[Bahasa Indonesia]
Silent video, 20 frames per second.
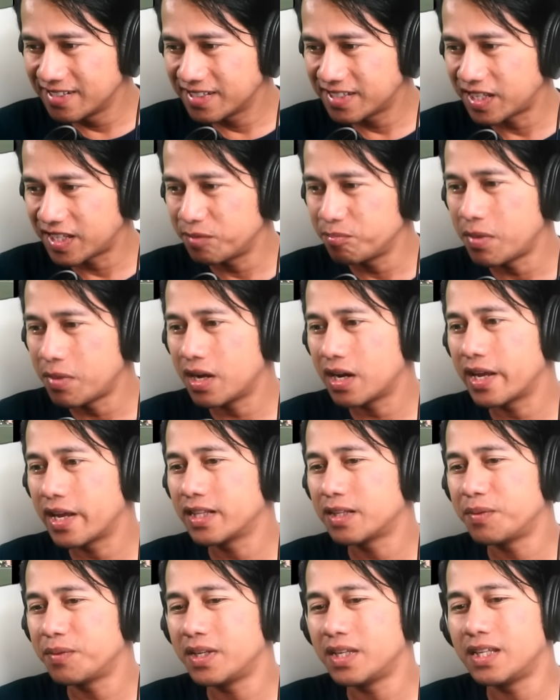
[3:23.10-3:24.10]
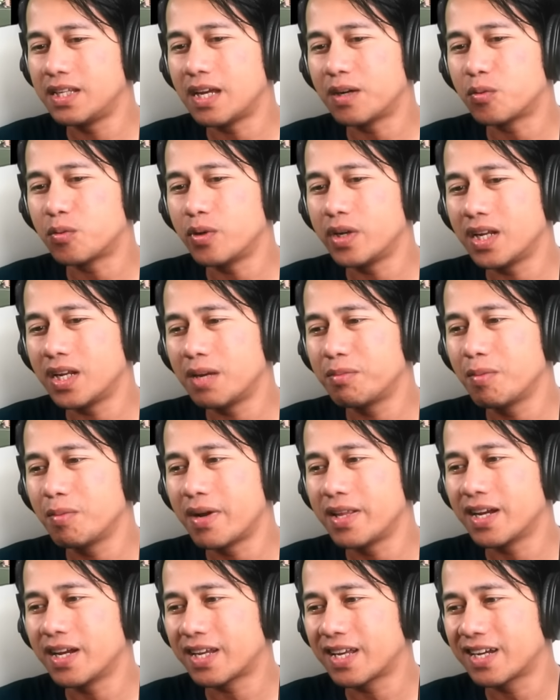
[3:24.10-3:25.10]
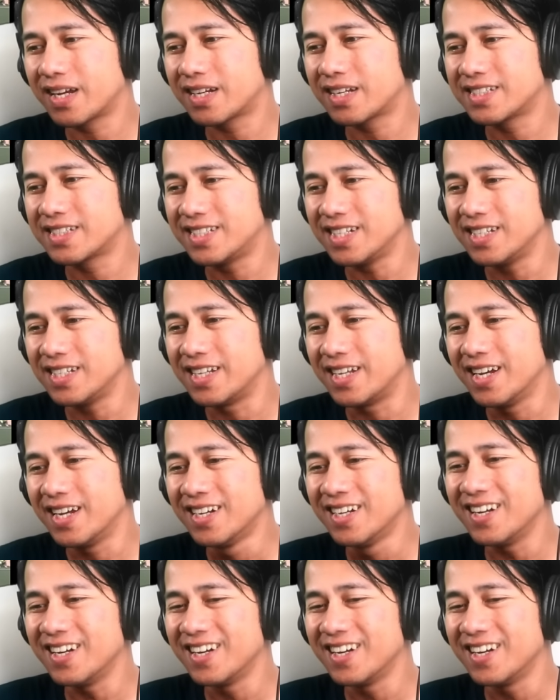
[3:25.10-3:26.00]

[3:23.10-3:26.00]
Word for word: Seimbang lah ya, tapi yang kuning lebih banyak yang kecilnya ya.